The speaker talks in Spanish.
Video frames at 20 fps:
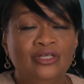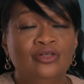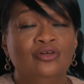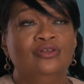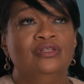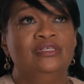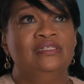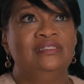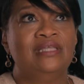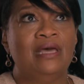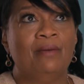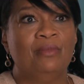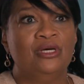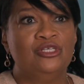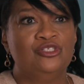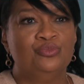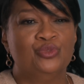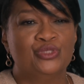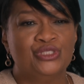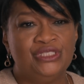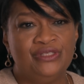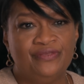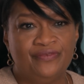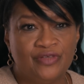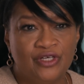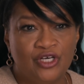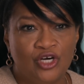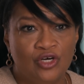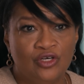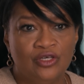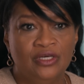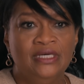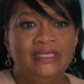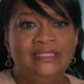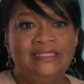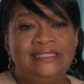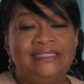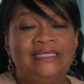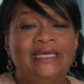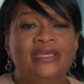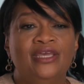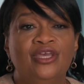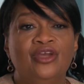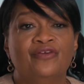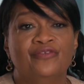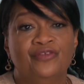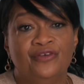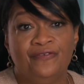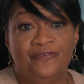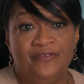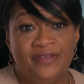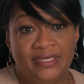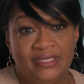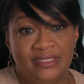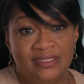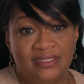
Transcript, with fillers: es mucho más difícil de